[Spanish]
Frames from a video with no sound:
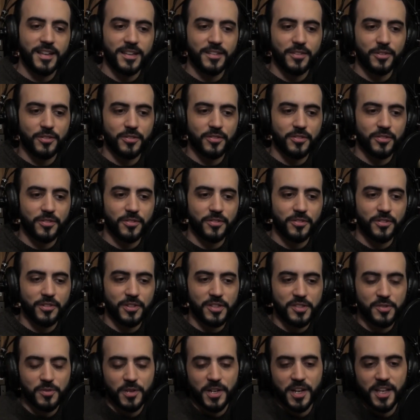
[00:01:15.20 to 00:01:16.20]
no, no
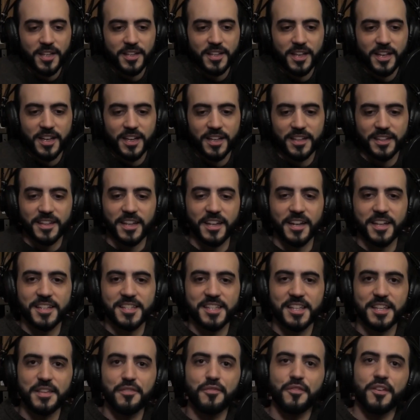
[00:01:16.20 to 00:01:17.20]
les suena tan, tan
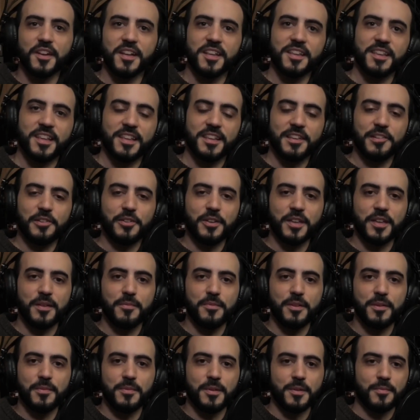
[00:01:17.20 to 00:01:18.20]
así diferente de lo que
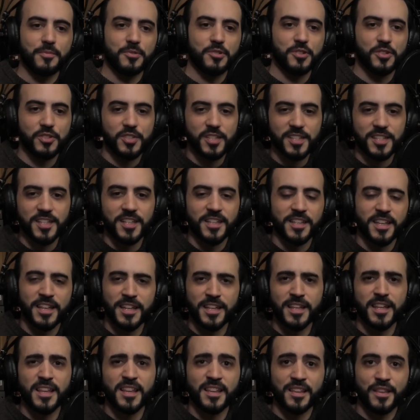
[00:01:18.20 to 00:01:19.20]
viven, muchos se sienten
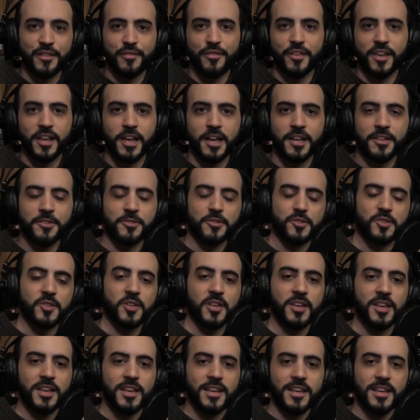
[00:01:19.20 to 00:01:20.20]
identificados
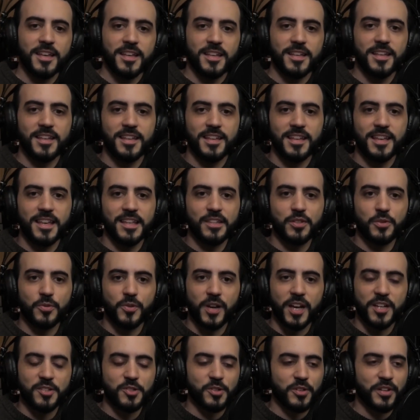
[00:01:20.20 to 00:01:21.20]
y en tu
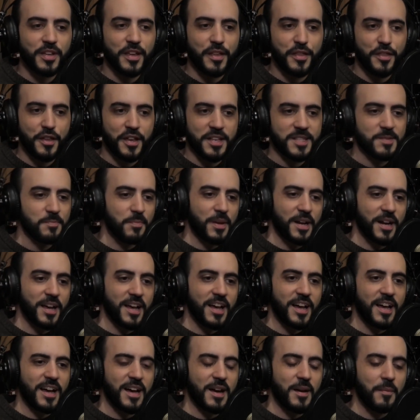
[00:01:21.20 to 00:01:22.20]
caso quizás
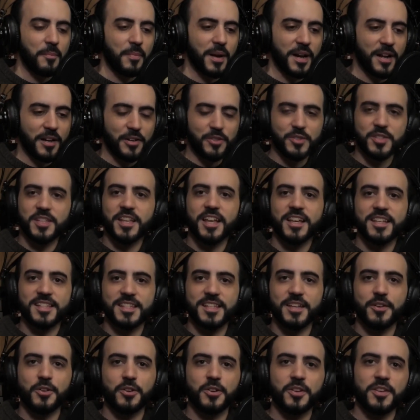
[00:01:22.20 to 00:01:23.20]
para, para los días
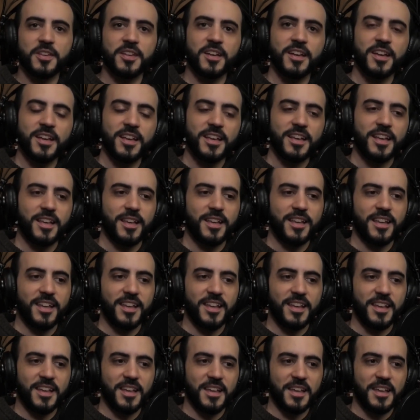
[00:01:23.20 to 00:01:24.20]
de hoy,
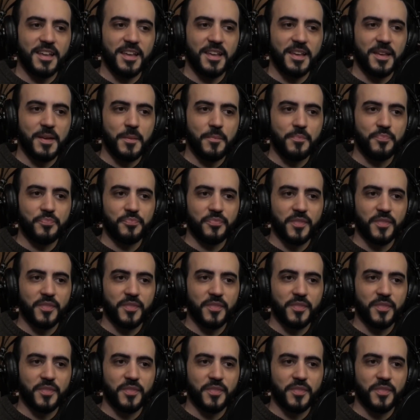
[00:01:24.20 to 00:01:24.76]
eh,